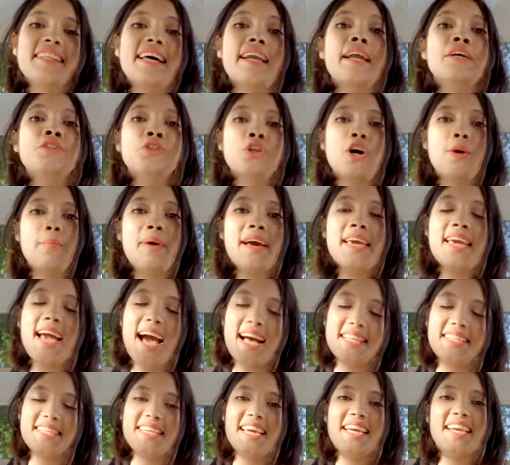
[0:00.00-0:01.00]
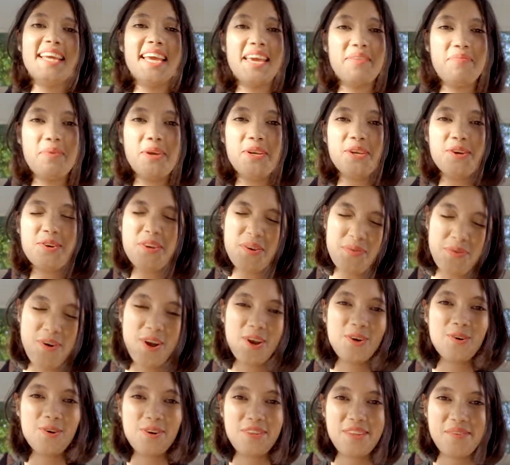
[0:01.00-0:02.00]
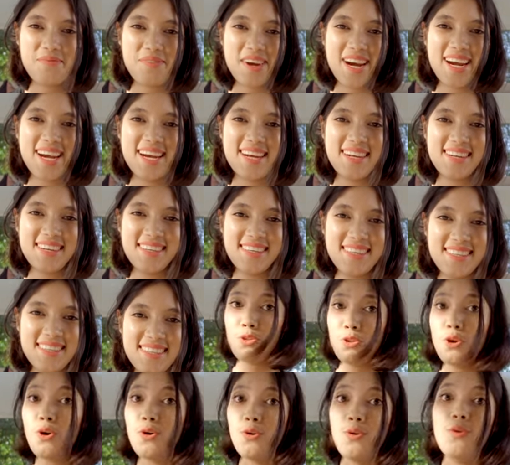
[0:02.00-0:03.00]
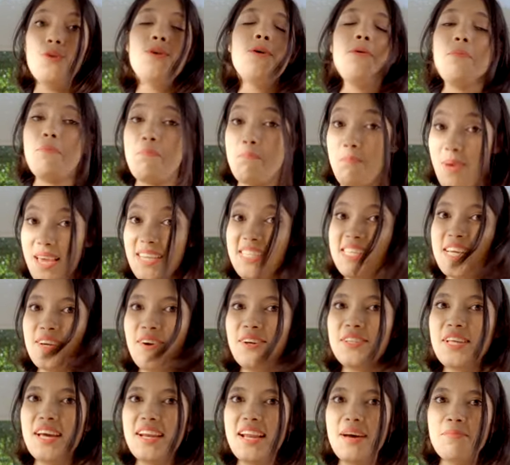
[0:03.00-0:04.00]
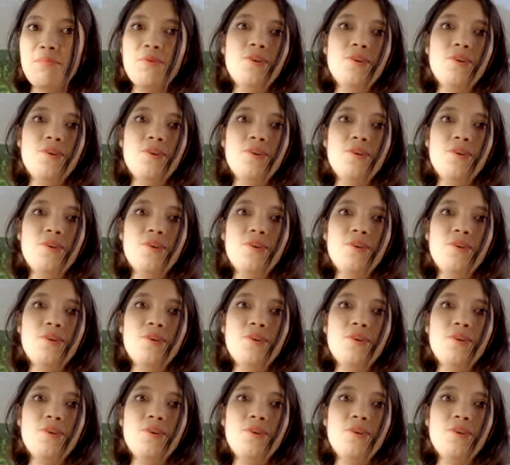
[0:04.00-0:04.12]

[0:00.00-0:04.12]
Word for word: তারা সবাই আজকের এই ভিডিওটি ফলো করতে পারেন তো বেশি কথা না